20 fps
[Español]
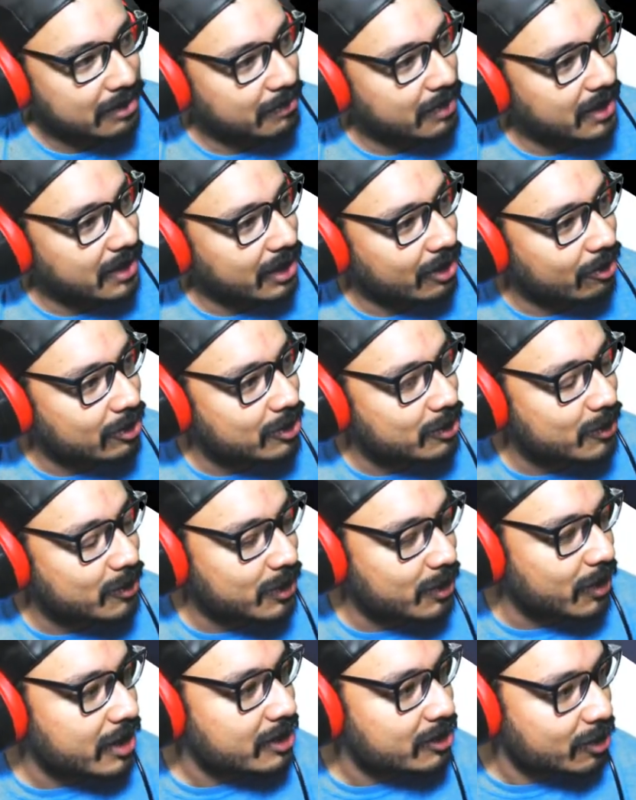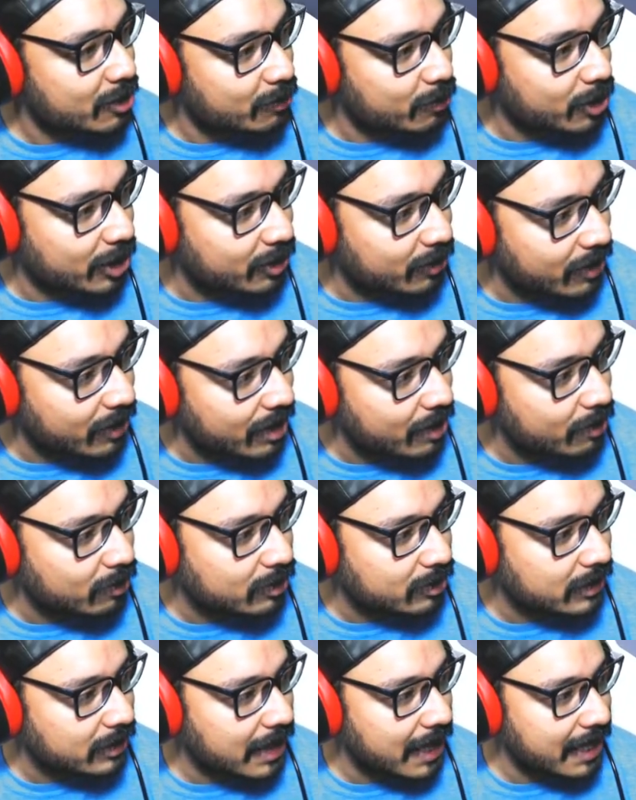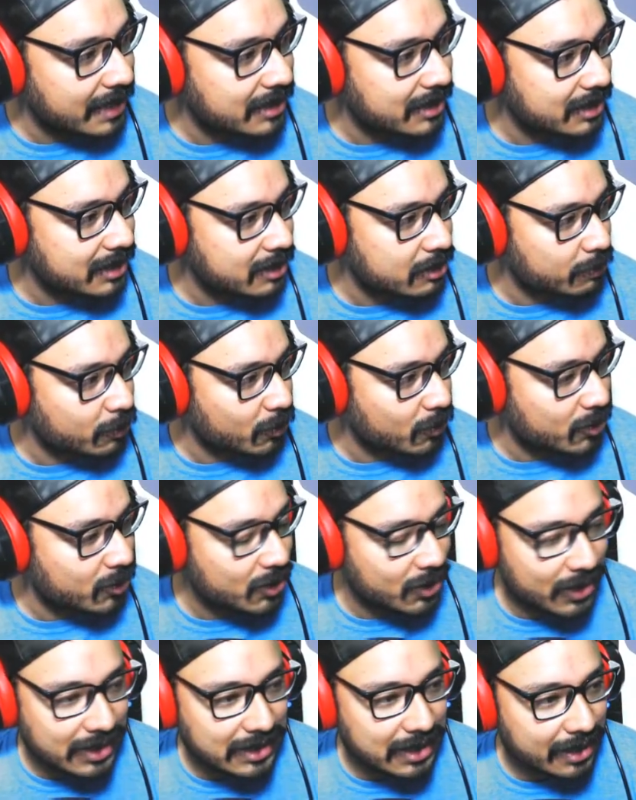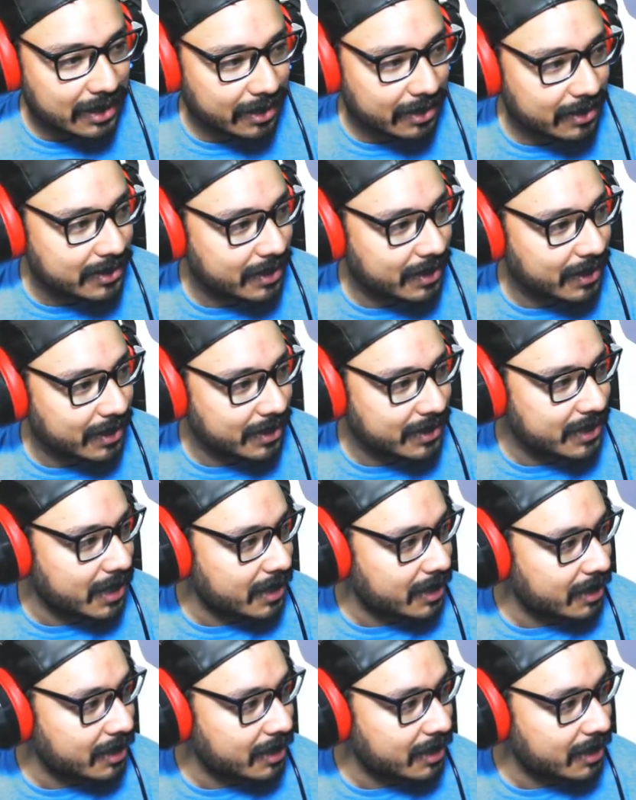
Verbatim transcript: mentirosos, güey. Yo aquí estoy monitoreando los likes, las reproducciones, la cadencia del chat